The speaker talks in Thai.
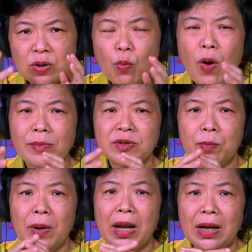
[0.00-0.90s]
ประสบความ
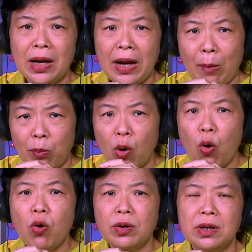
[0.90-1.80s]
สำเร็จระดับโล
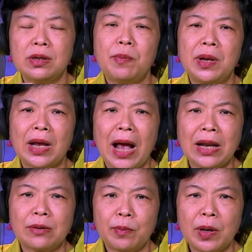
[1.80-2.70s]
กเนอะเป็นกา
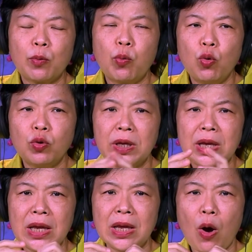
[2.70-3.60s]
รเป็นผู้
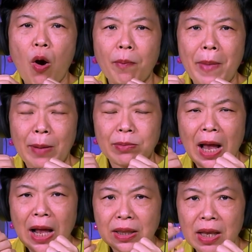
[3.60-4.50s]
ที่ออกแบบ
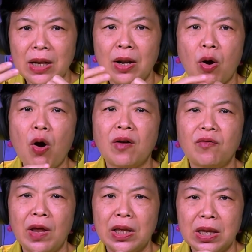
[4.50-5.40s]
ท่าเต้นละคร
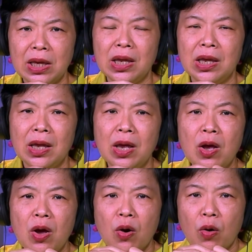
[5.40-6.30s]
เวที
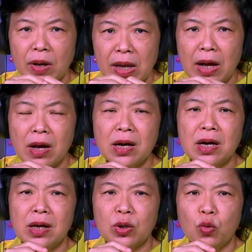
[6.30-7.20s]
คนนี้ก็
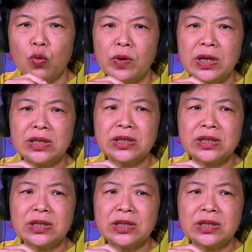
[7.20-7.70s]
เคยถูกวิ